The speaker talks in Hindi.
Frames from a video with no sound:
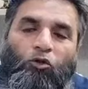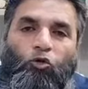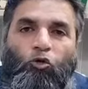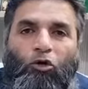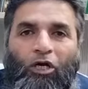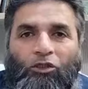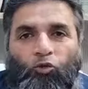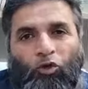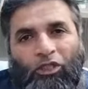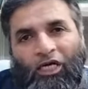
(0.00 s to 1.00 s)
तो
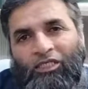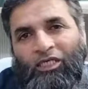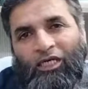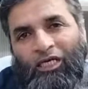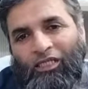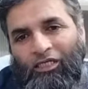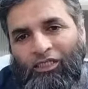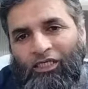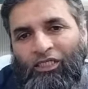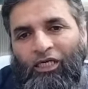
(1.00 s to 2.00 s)
अजू तनासल के अंदर
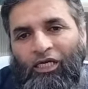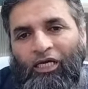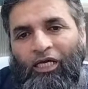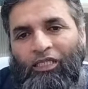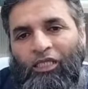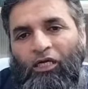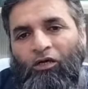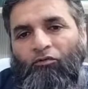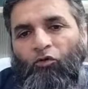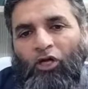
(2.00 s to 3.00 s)
सख्ती नहीं रहती
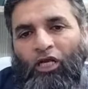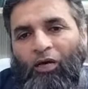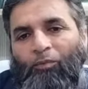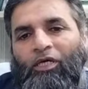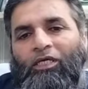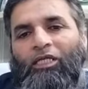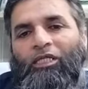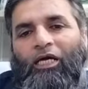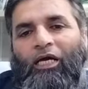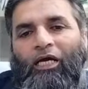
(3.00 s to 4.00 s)
वो ढीला पड़
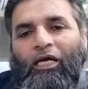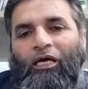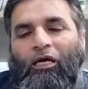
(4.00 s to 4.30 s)
जाता है